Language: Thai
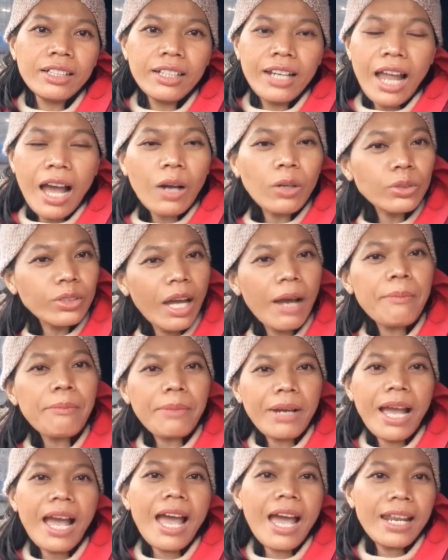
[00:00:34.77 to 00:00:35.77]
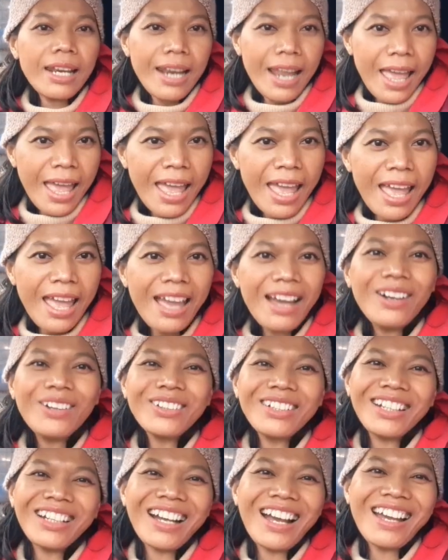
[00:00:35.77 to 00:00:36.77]
เราทำงานแล้ว
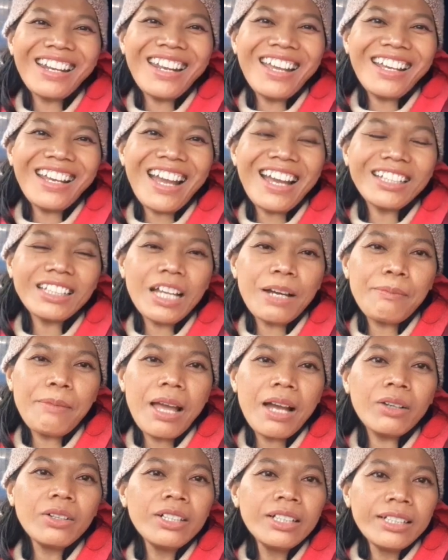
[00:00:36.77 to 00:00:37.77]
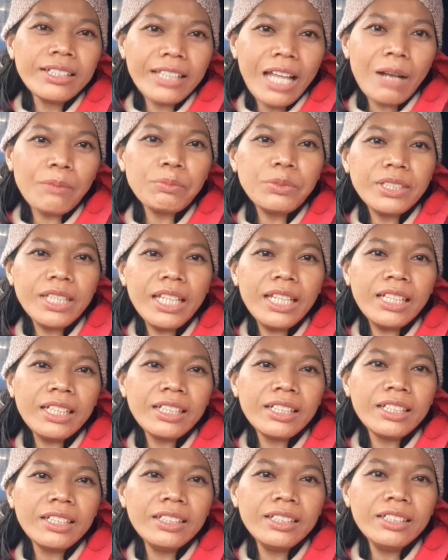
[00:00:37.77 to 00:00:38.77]
นะคะได้งานทำแล้วตามจริง
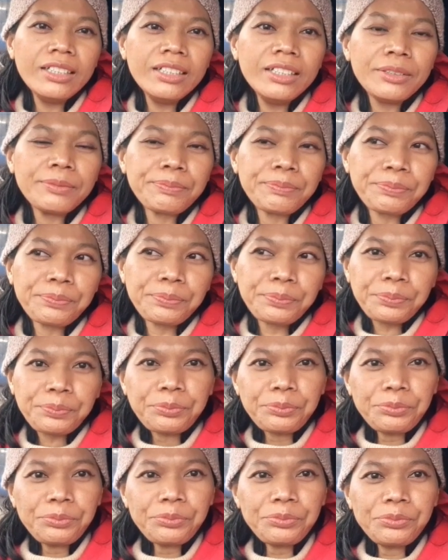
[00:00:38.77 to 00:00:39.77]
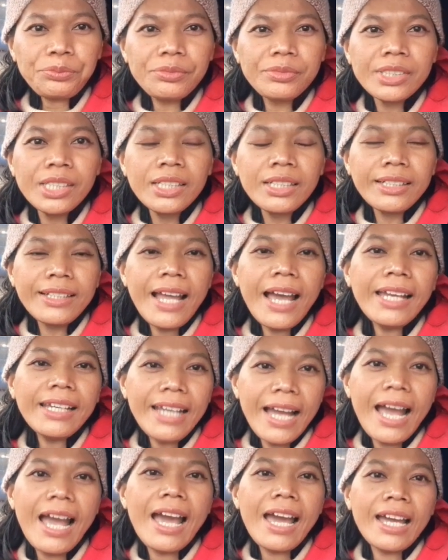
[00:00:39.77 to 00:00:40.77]
คือได้
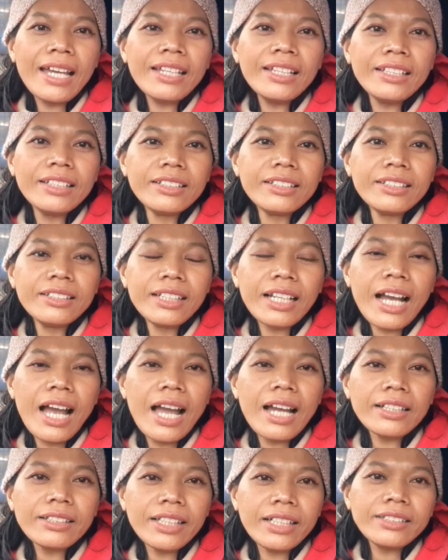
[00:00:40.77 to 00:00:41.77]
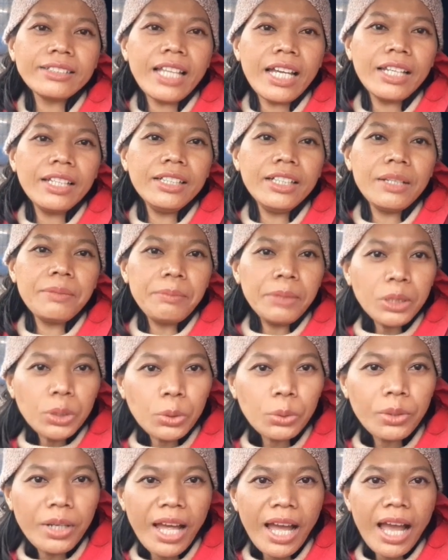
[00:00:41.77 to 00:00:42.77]
งานนะคะตั้งแต่เดือนมิ
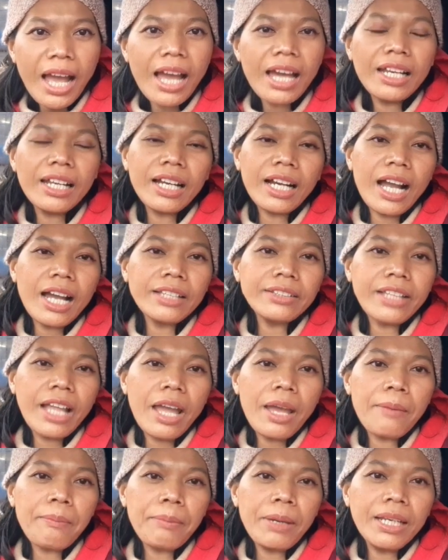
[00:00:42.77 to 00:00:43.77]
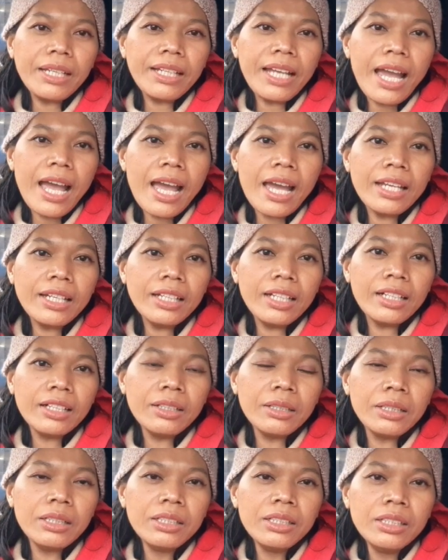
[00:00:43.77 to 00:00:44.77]
ถุนายนนะคะแต่เป็นงานเอ่
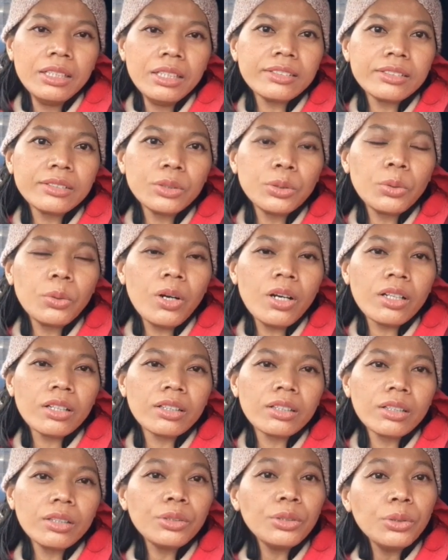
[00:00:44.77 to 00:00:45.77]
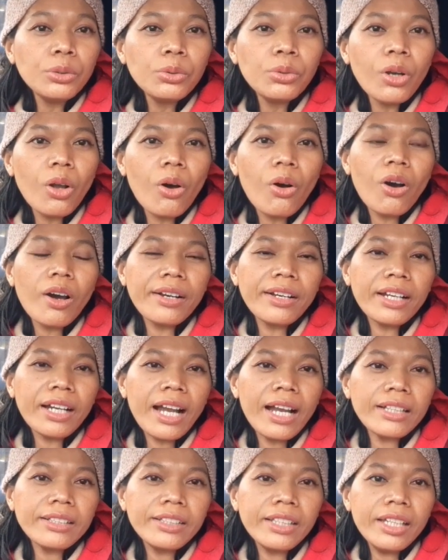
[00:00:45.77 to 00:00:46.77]
อ ช่วงฤดูร้อนนะ
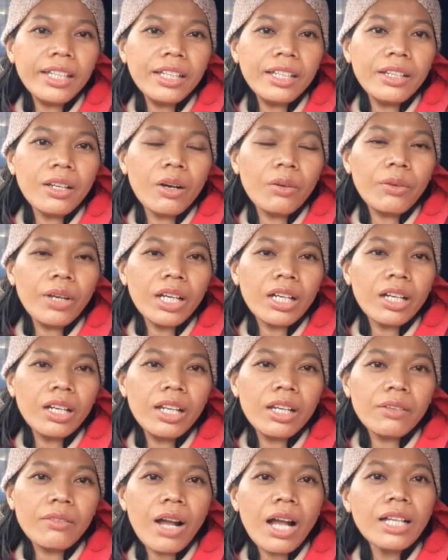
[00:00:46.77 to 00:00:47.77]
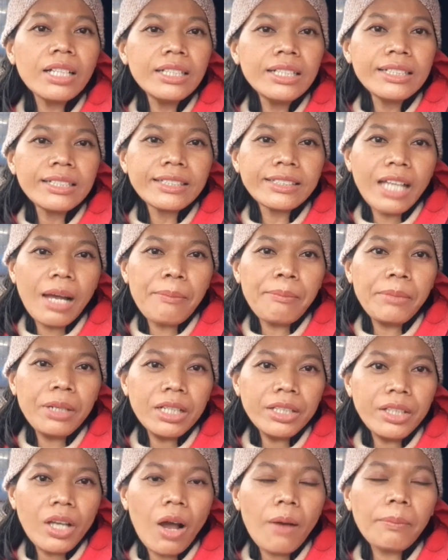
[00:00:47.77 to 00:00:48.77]
คะที่นอร์เวย์เขาเรียกว่าซัมเมอ
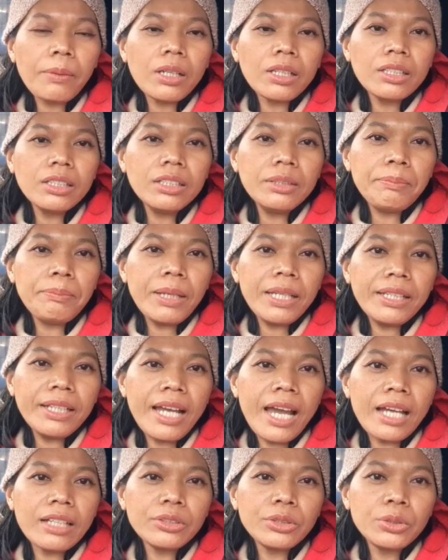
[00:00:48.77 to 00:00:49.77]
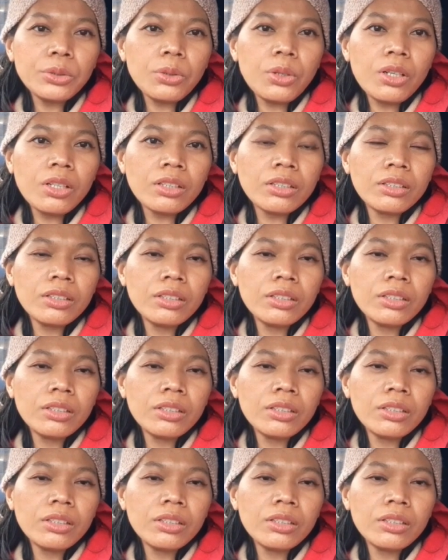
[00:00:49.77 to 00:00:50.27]
ร์ยอบก็คือเป็นงานช่วง